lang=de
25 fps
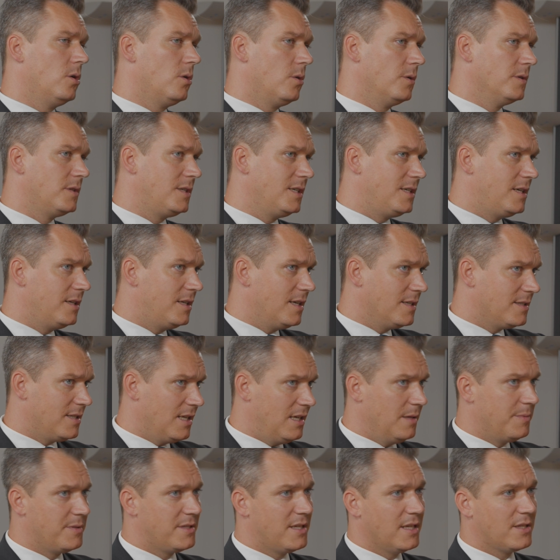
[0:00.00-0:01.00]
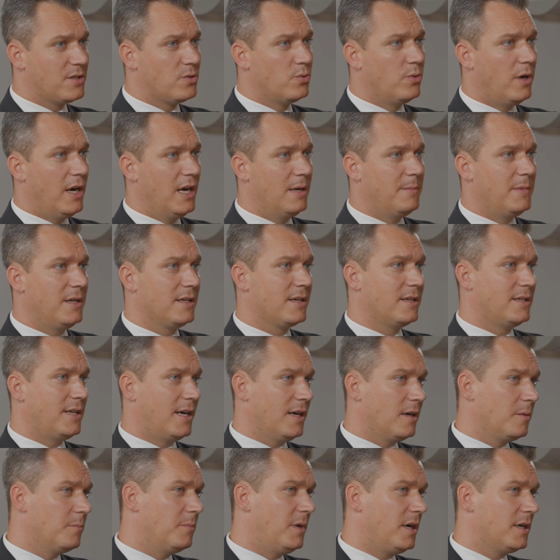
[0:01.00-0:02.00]
und sich jeder selbst dazu einmal
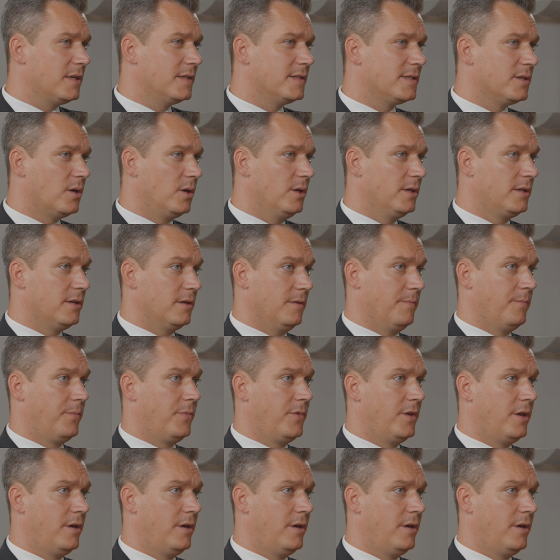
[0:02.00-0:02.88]
Gedanken machen sollte.